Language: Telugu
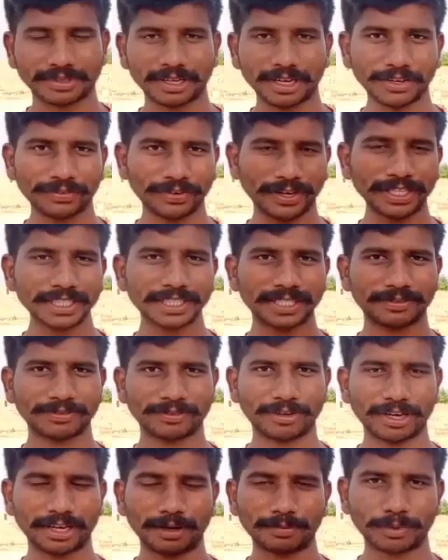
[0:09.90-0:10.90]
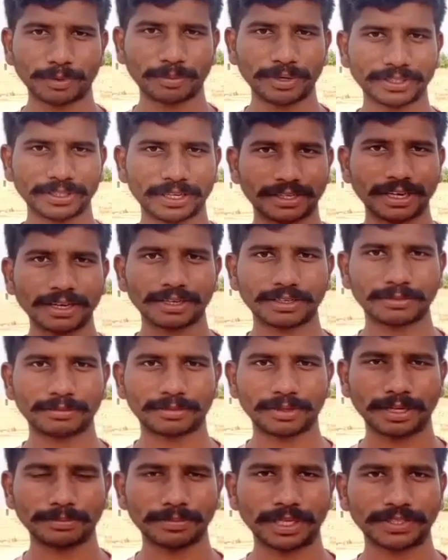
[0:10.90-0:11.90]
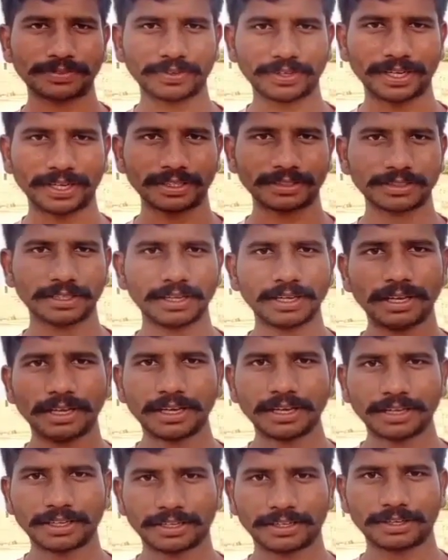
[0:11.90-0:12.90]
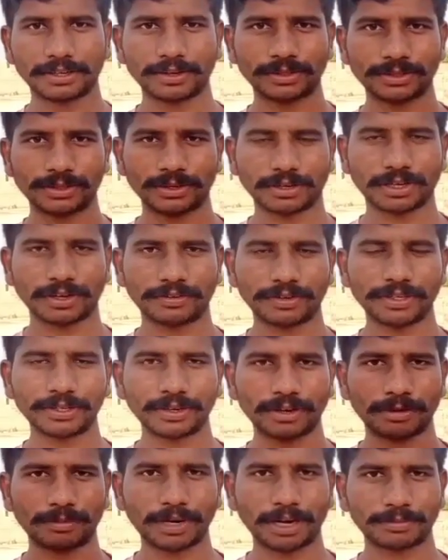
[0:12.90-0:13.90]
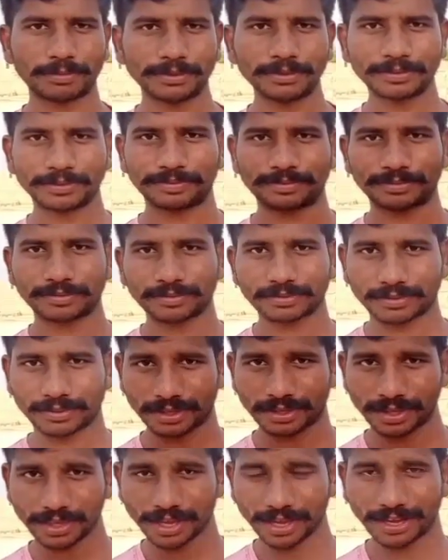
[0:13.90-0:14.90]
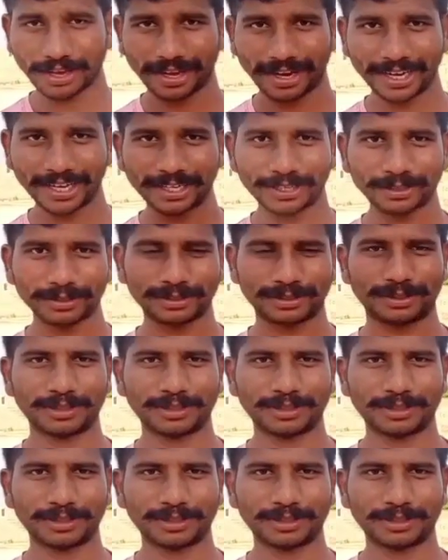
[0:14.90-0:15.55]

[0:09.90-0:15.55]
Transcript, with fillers: హాయ్ ఫ్రెండ్స్ వెల్కమ్ టు మై ఛానల్ ప్రేమ్దాస్ ఫిట్నెస్ ఈరోజు యొక్క వీడియోలో మనము హైట్